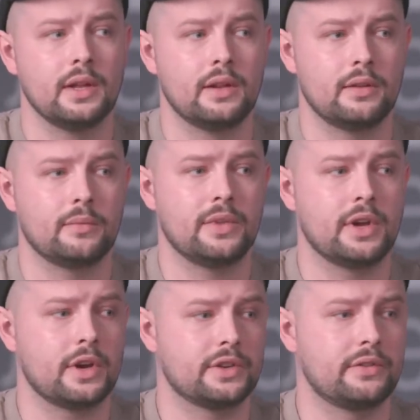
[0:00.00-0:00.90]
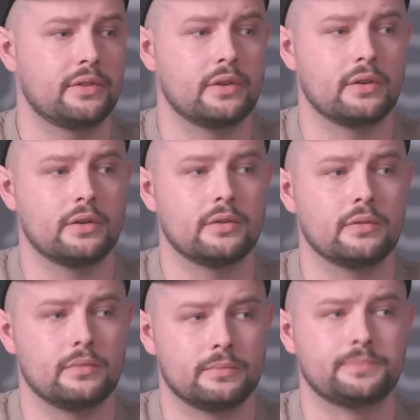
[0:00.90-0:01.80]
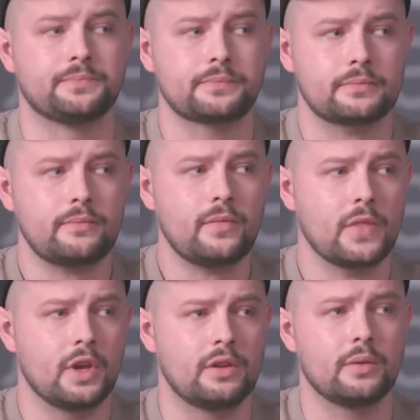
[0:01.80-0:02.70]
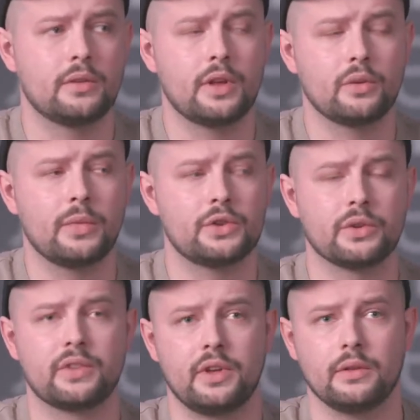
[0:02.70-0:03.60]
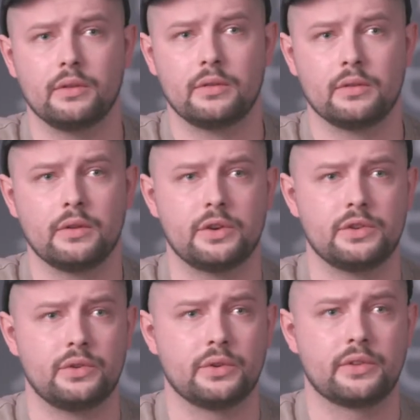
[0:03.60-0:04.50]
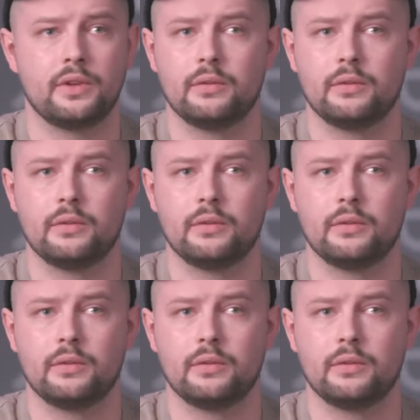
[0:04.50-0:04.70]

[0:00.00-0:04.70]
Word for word: э, мне кажется, это дает большой скилл режиссерский.